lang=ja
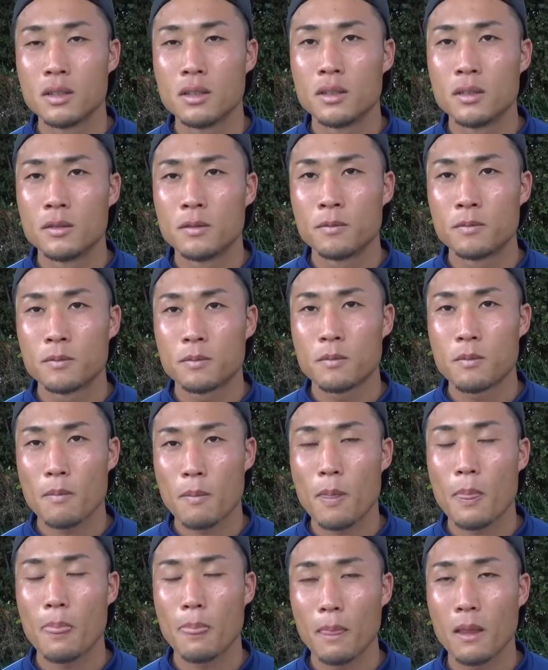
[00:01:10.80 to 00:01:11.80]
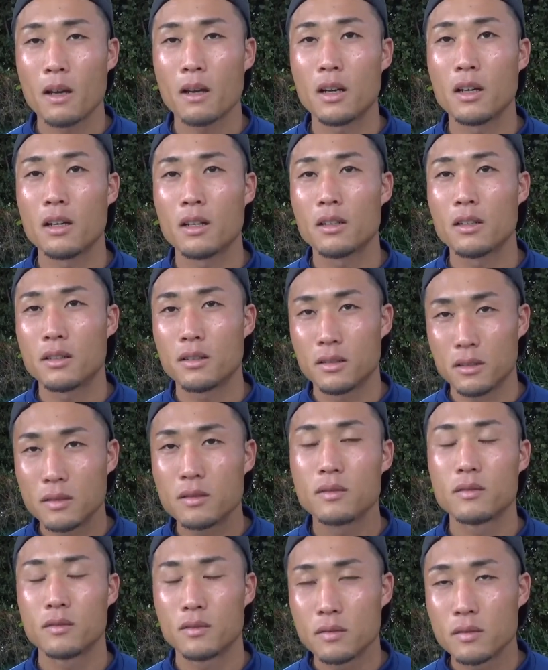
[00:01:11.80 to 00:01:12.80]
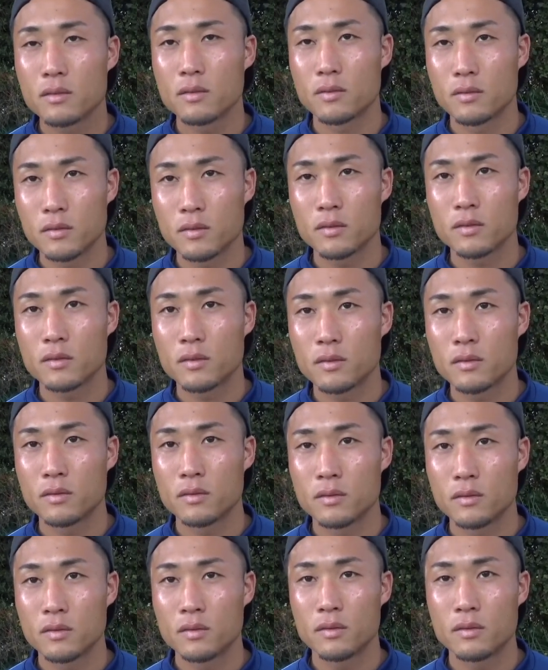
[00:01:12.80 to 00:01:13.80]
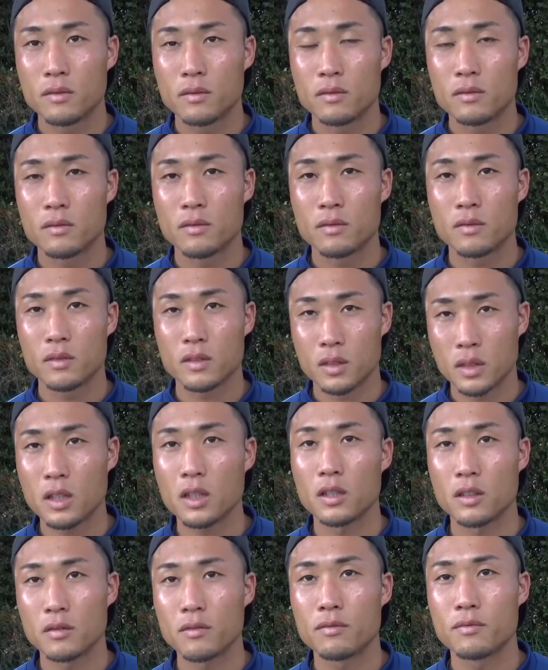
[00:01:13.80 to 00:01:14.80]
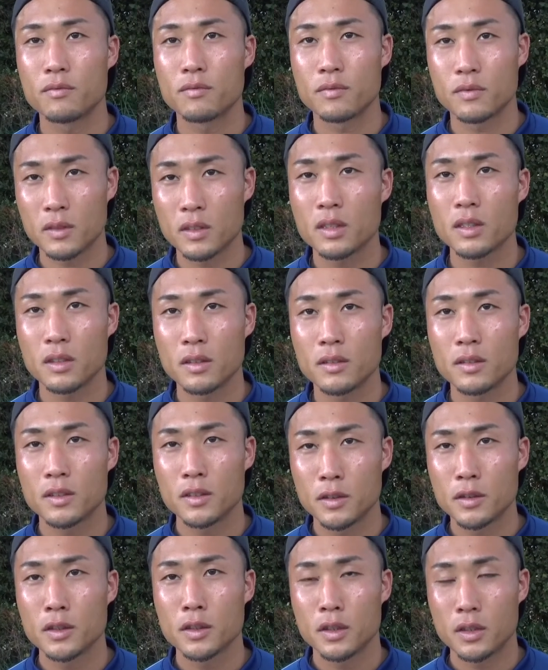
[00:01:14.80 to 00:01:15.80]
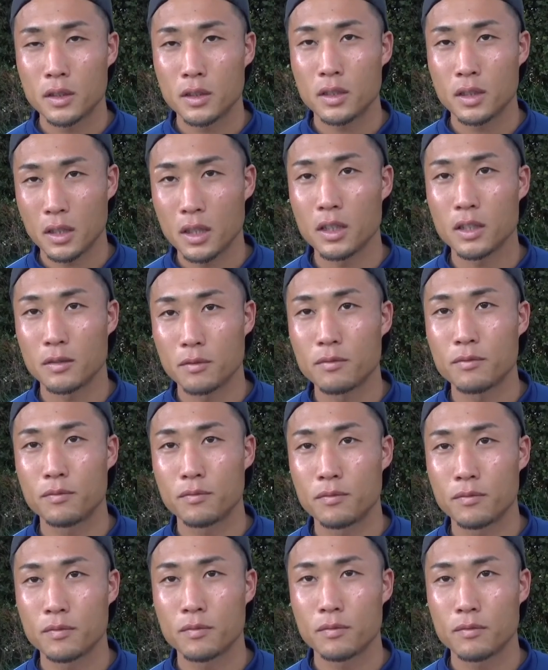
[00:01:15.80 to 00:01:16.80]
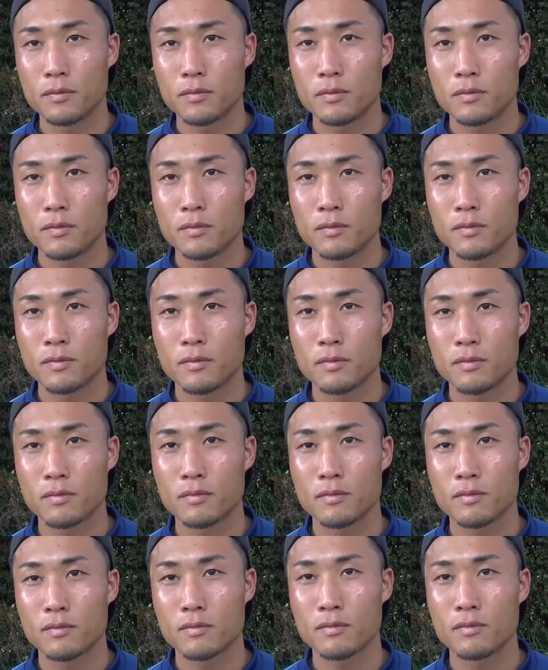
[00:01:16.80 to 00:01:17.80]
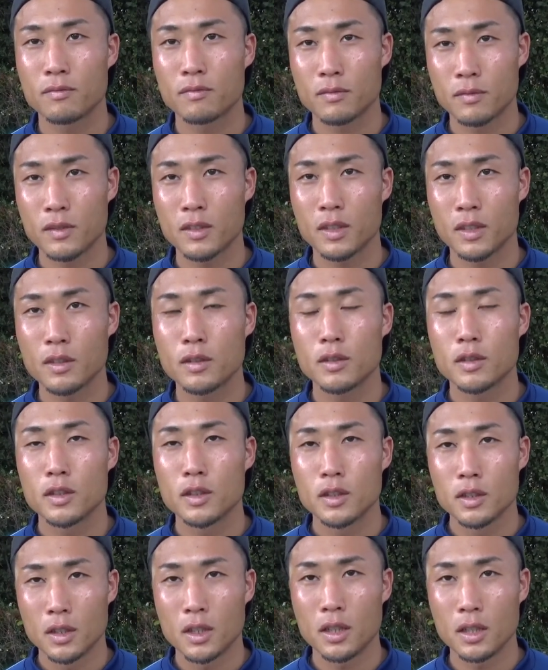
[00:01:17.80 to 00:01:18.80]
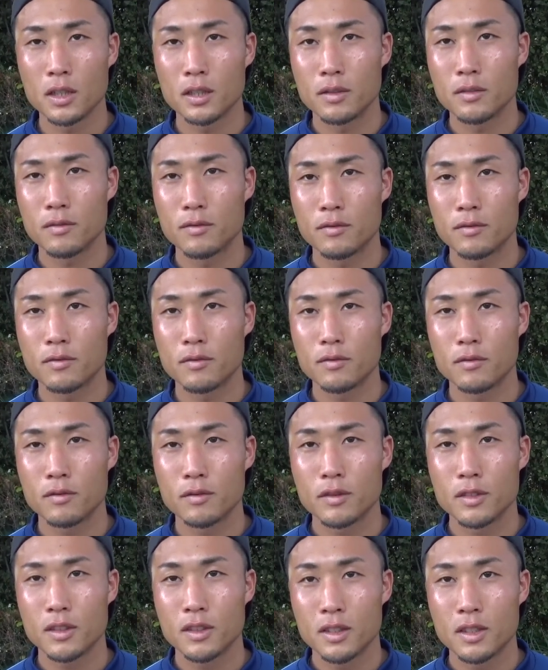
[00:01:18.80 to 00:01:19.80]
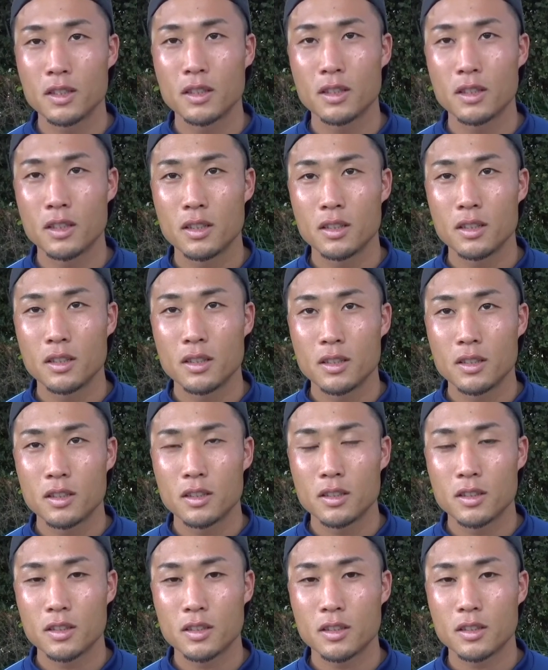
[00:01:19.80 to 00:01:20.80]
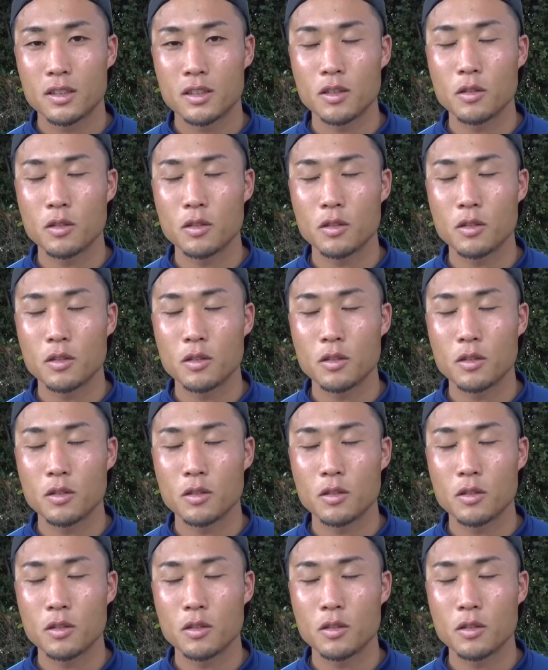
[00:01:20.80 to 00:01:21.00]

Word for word: シーズンも残り、え少なくなってきましたけども、はい、まあ、いい形でシーズンを終えるために、はい、いい順位で終わるためにも、はい、あの考えるところあるかと思います、はい、今後に向けて、えー、お願いします